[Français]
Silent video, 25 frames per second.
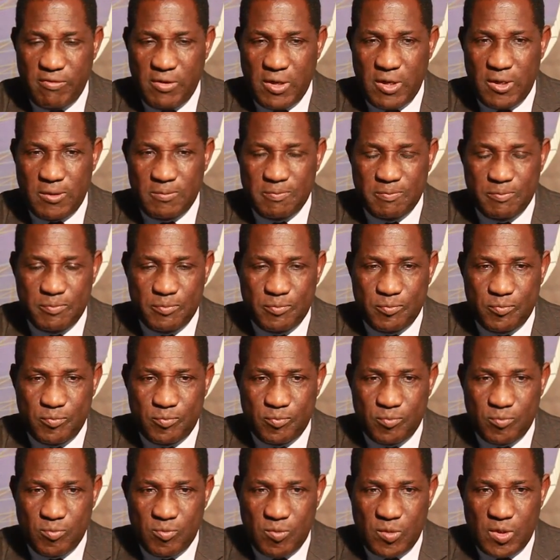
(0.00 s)
ans.
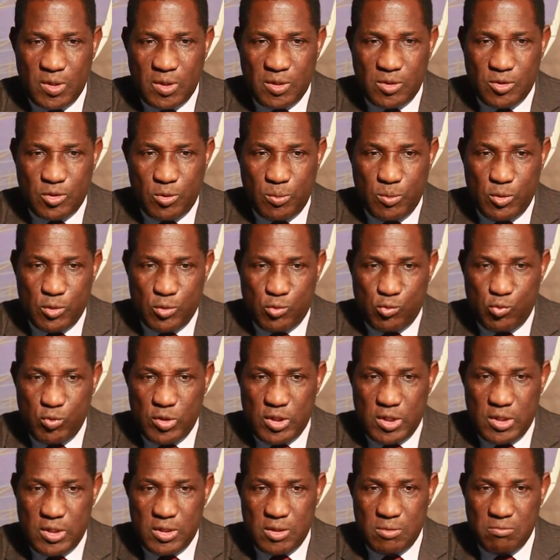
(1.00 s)
Je me
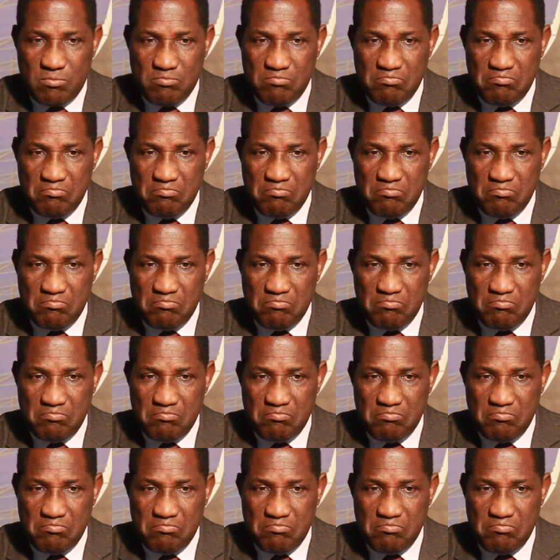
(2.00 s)
suis